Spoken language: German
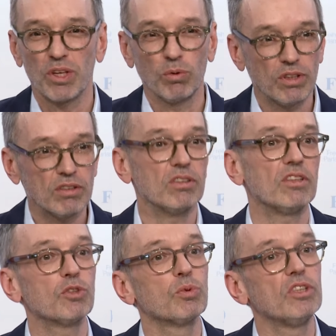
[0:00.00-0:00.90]
Und das
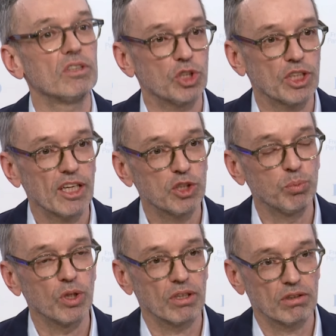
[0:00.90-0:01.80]
ist das, was ich als
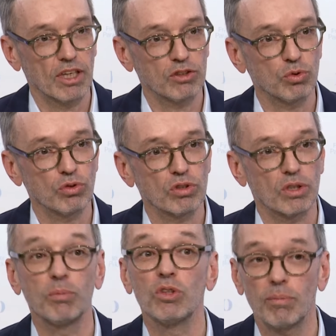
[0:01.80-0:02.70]
Staatsbürger dazu zu
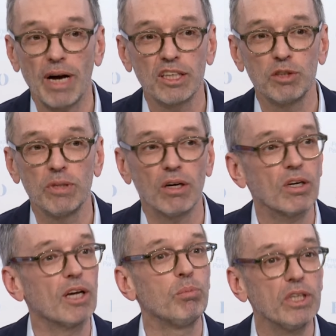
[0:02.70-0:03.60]
sagen habe. Und da mache ich mir
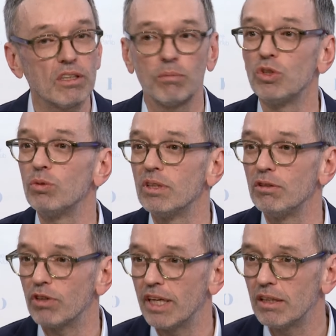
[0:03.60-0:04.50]
auch ein Bild, nämlich über
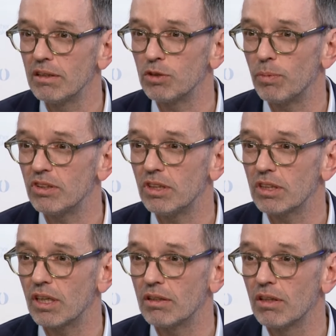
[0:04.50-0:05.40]
die
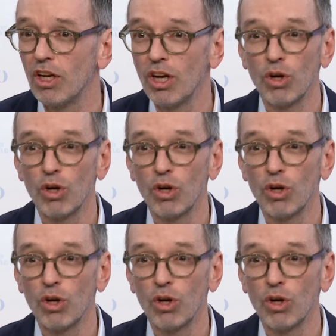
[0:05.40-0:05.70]
Verhältnismäßigkeit.